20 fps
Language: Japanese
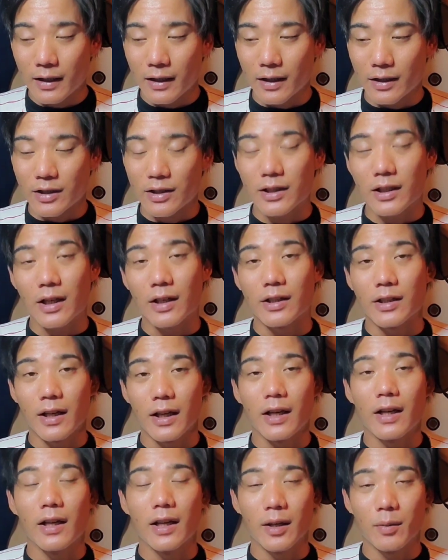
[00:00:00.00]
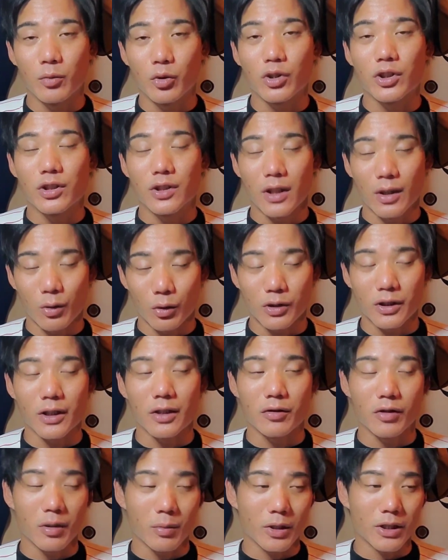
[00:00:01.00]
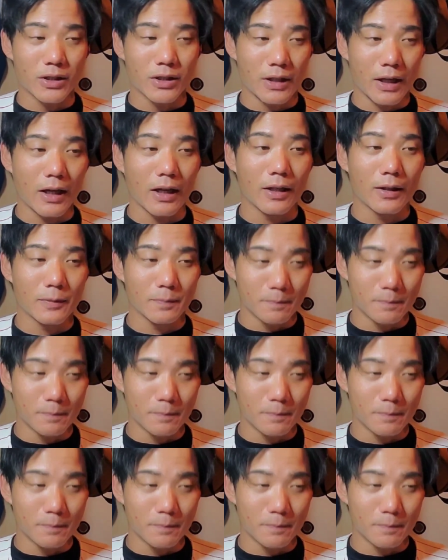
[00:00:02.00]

えー、しっかりね、えー、無失点で抑えてくれました。